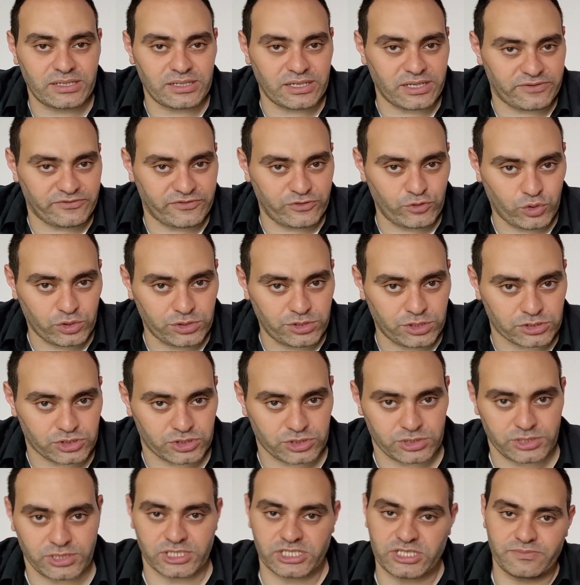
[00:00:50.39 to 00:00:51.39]

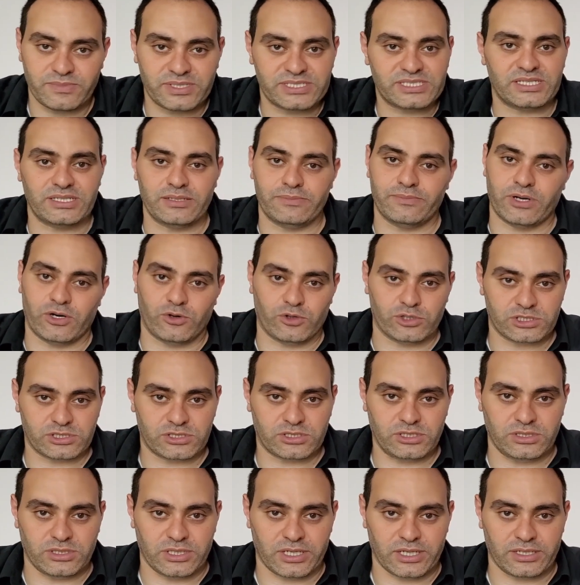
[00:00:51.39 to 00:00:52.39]
2011 عشان بس نبقى
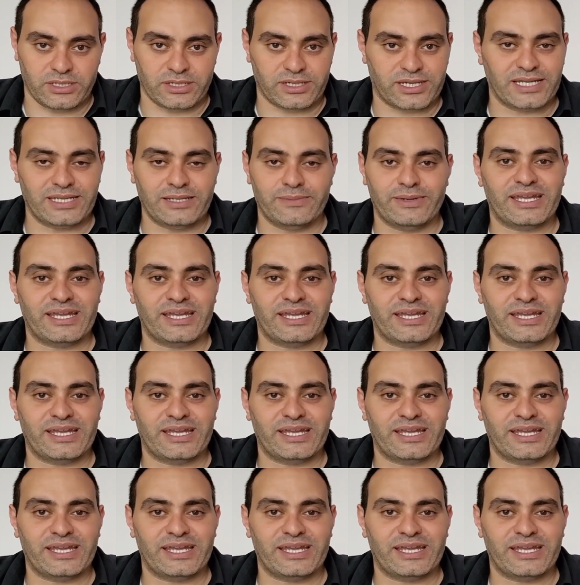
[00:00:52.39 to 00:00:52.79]
واثقين يعني خلي